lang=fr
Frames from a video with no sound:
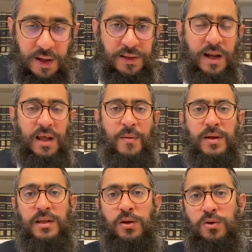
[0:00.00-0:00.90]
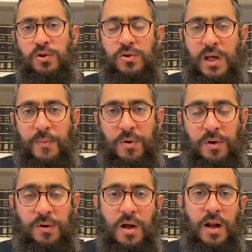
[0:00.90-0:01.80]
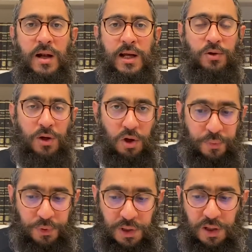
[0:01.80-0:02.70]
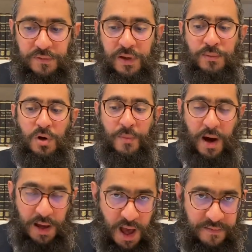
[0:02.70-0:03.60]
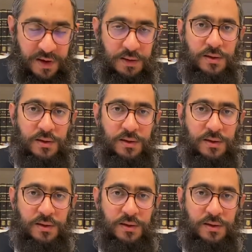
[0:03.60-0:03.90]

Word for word: Tanakama, il dit, il y a deux choses à apprendre. Là, la Torah aurait pu dire, Ve'im Yomar Eved.